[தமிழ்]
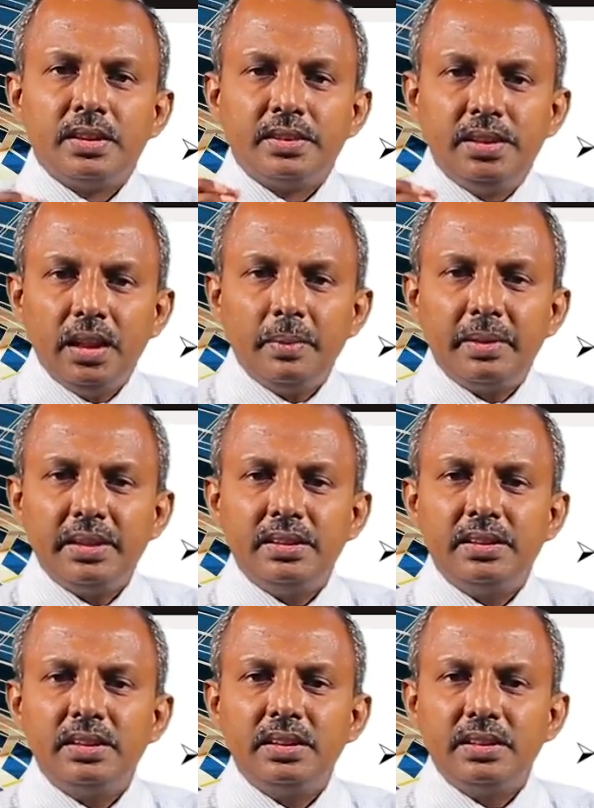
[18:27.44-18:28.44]

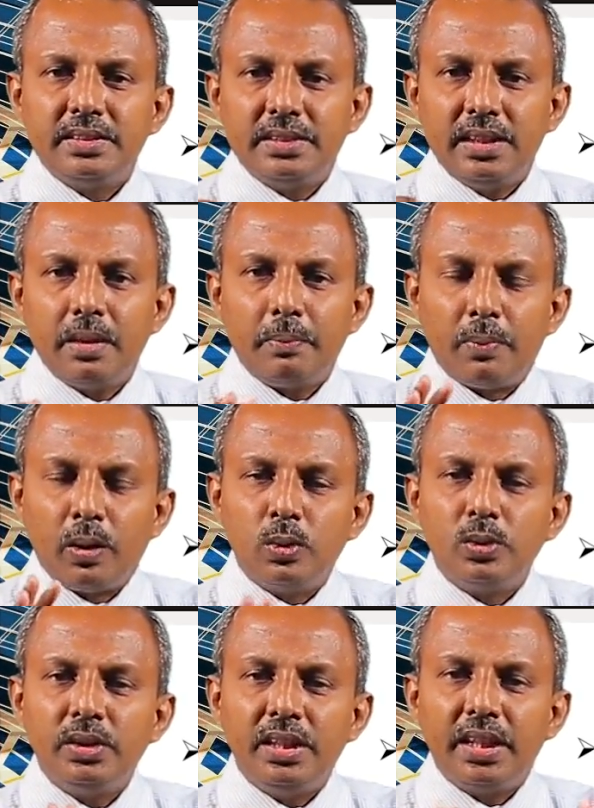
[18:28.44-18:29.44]
சீமெந்து சில
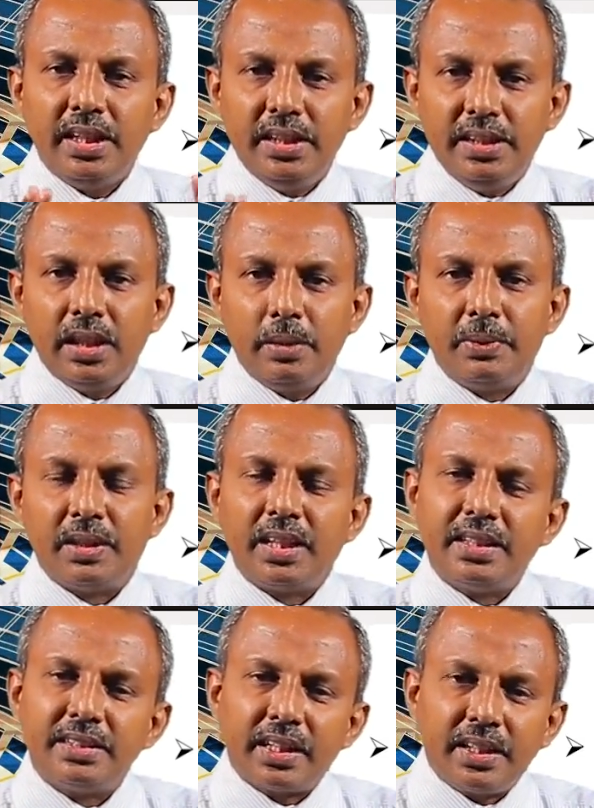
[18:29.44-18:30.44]
பௌதிக
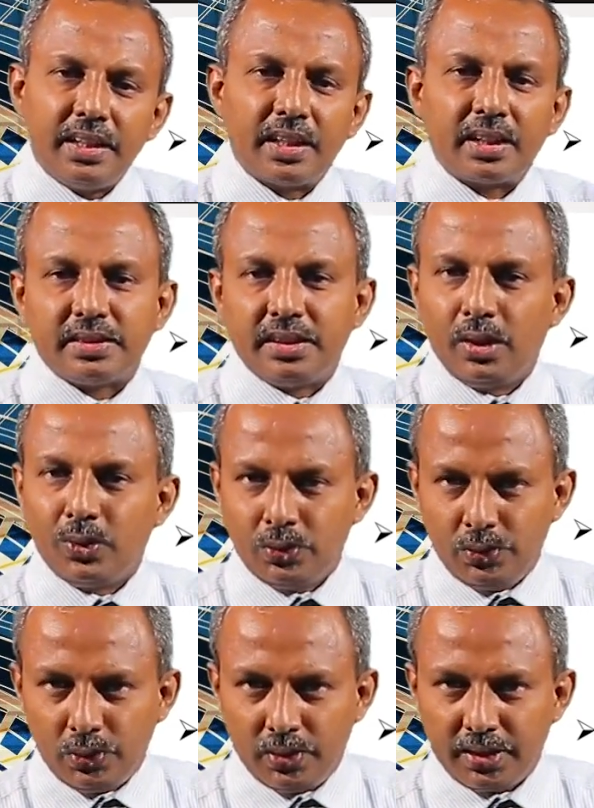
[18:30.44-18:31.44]
இயல்புகளை தன்னகத்தே
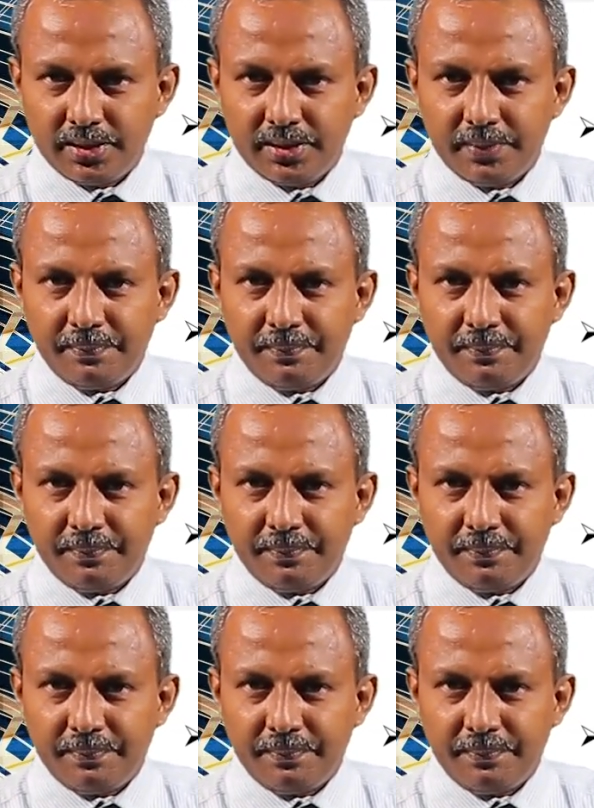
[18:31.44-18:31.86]
கொண்டுள்ளது